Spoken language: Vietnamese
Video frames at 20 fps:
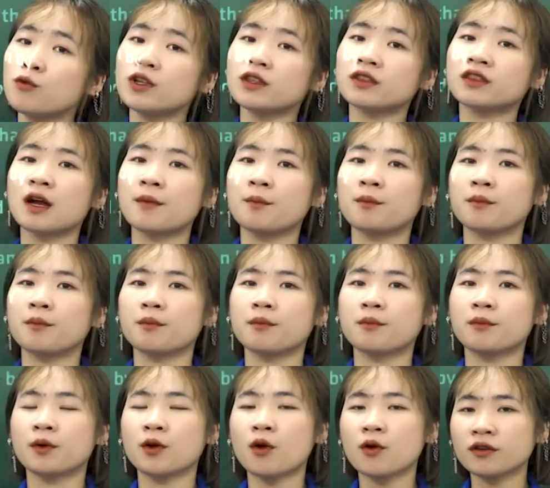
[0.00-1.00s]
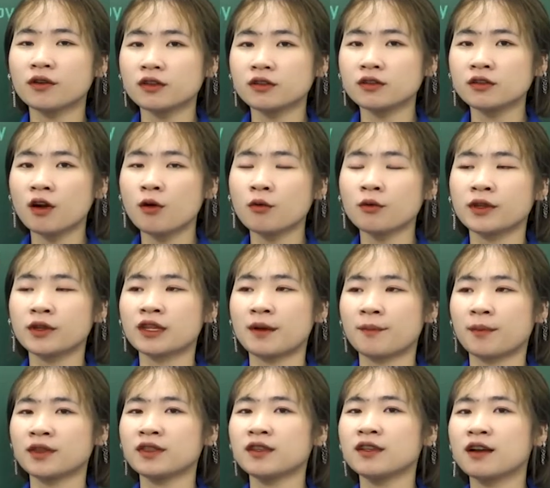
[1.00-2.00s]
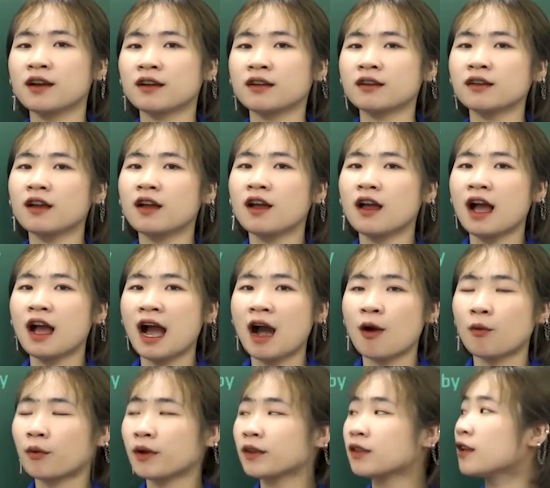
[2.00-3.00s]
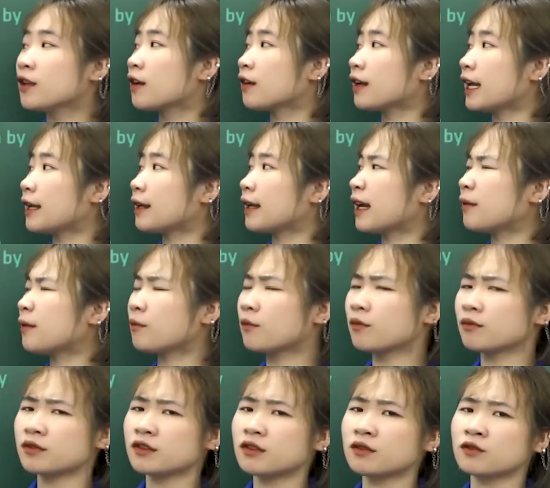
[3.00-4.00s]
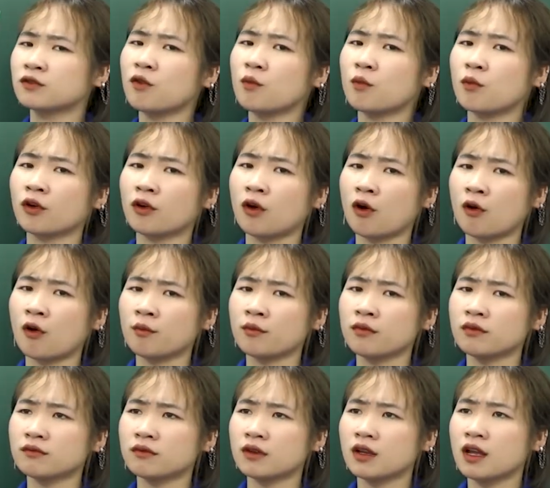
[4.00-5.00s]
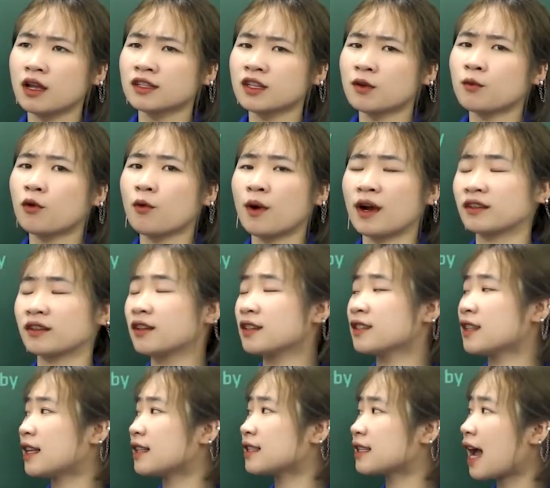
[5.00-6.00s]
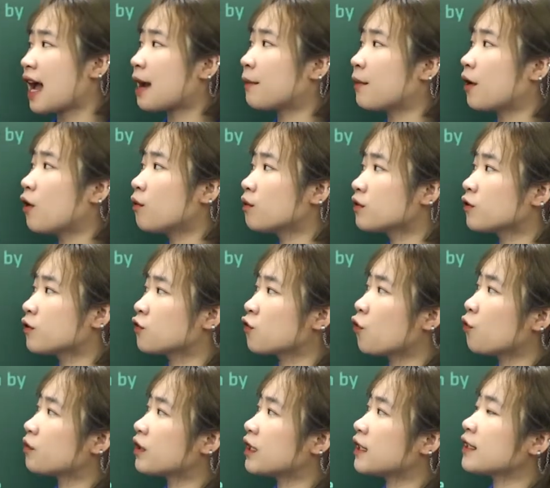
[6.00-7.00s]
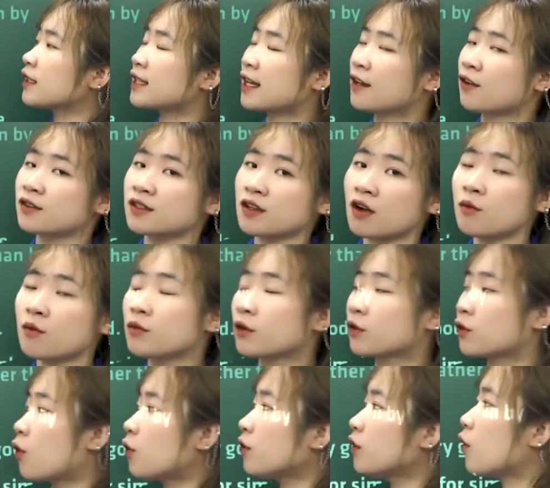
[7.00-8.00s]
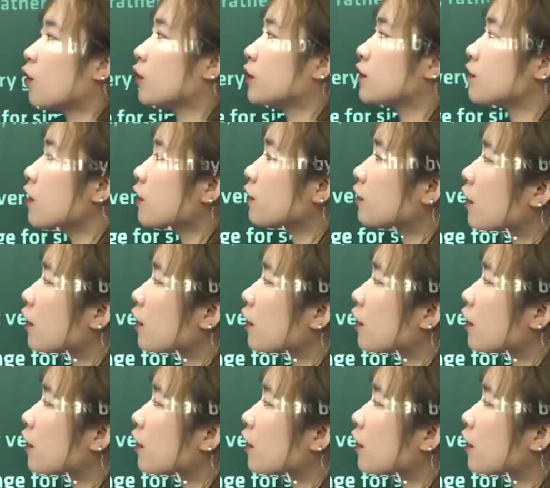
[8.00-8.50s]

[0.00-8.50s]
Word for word: luyện tập ngôn ngữ không luyện tập cái tiếng học cái tiếng này cách sử dụng mà có trong một khoảng thời gian dài mà không sử dụng thì chắc chắn nó sẽ không được tốt như hồi trước